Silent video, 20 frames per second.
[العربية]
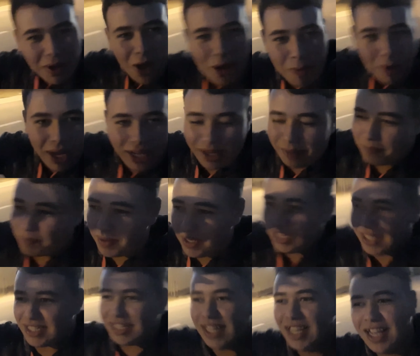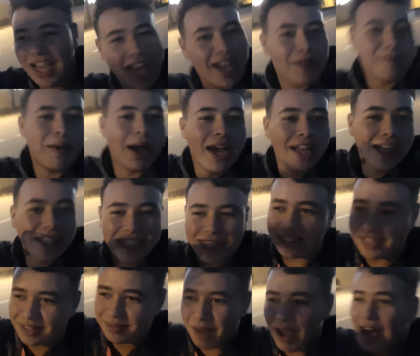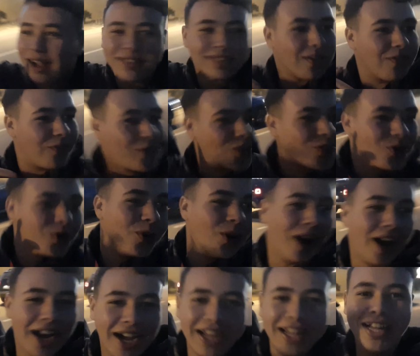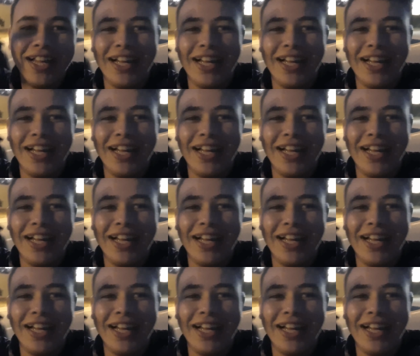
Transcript: بقاو معنا بيس حنا معنا تن ما تنفكوا لا